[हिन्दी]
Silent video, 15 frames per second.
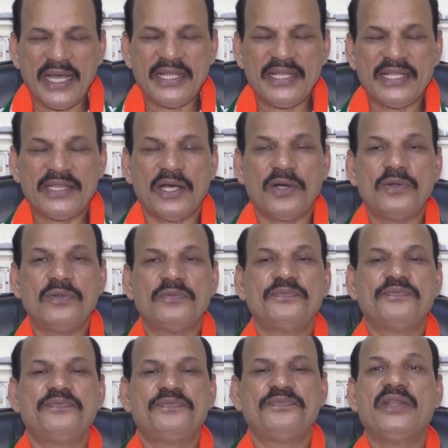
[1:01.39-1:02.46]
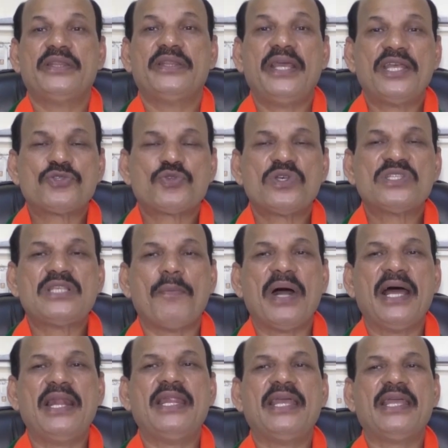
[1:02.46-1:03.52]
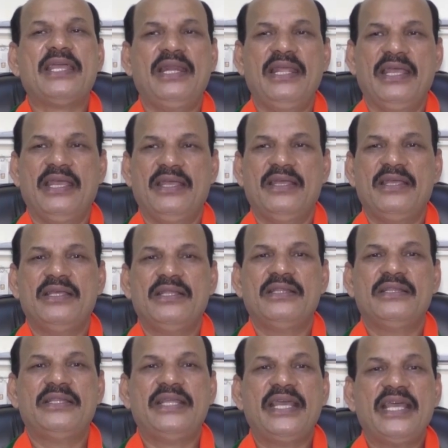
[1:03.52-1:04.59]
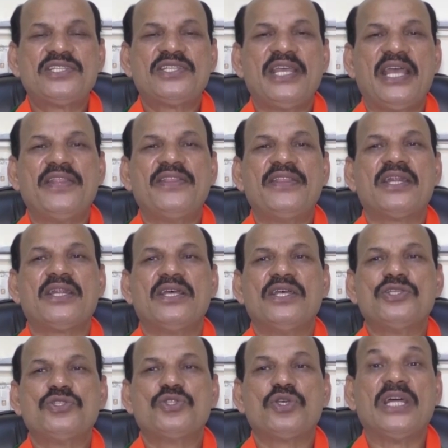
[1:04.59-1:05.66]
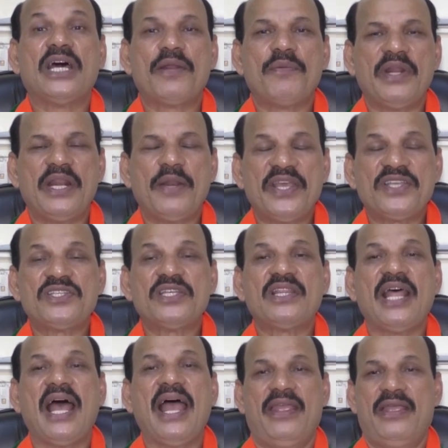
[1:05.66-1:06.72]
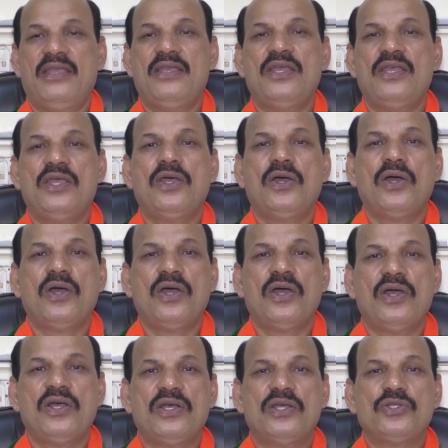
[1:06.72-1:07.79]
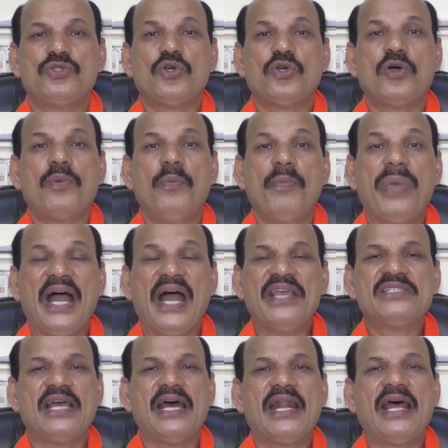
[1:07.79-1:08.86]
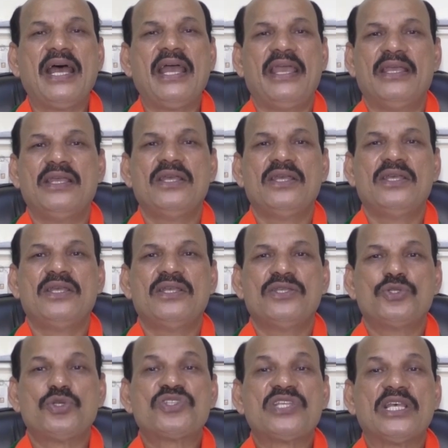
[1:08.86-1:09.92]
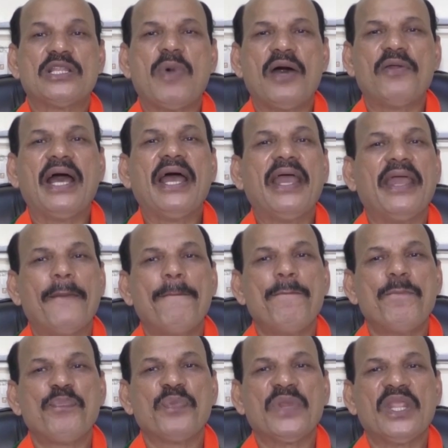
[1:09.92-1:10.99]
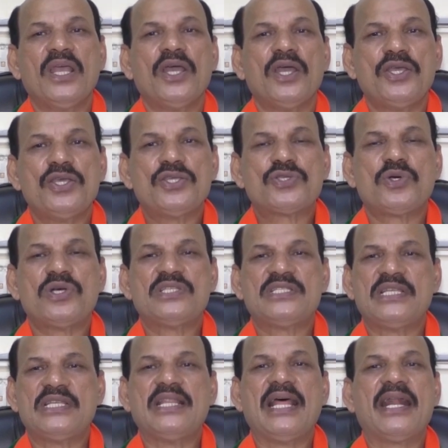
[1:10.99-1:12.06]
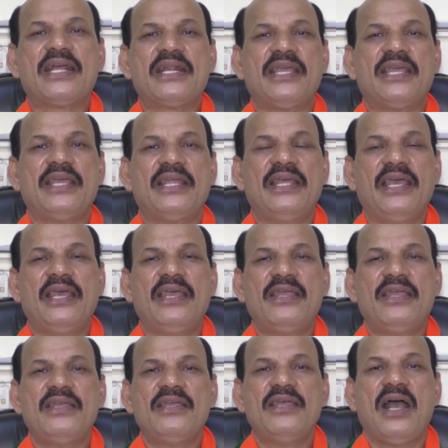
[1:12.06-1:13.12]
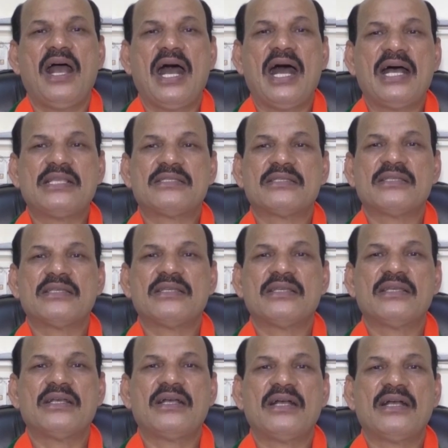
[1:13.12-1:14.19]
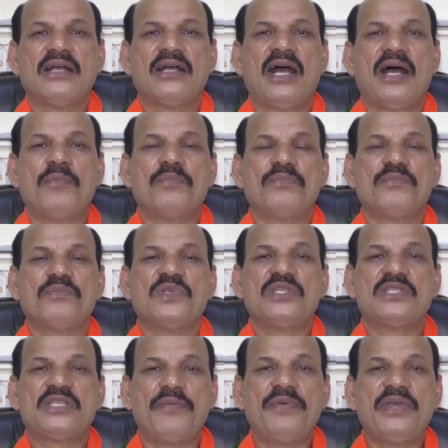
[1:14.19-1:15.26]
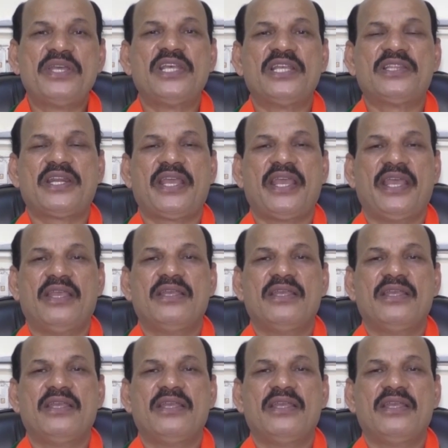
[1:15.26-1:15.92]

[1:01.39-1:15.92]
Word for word: देता हूँ देश को संभालने के लिए देश के अंदर जो धर्मनिरपेक्षता है जो भाईचारा है जो सद्भावना है इसको जिंदा रखने के लिए आज हम सभी क्षेत्र के